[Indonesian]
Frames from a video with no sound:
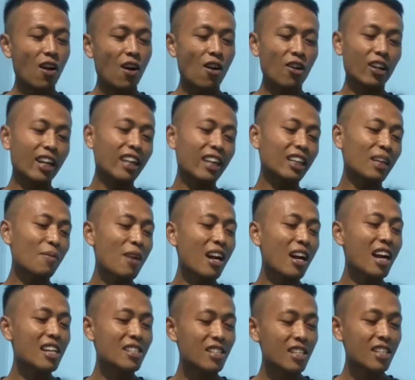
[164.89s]
oke terima
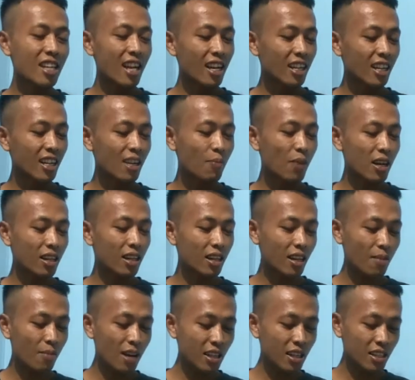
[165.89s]
kasih ya ini
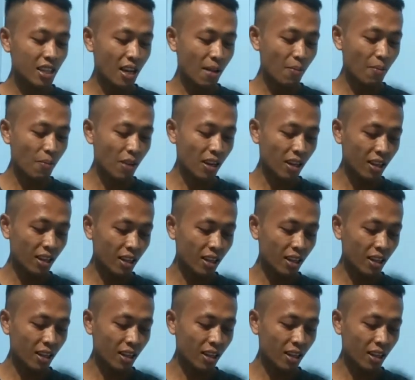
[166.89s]
kepada mbak siapa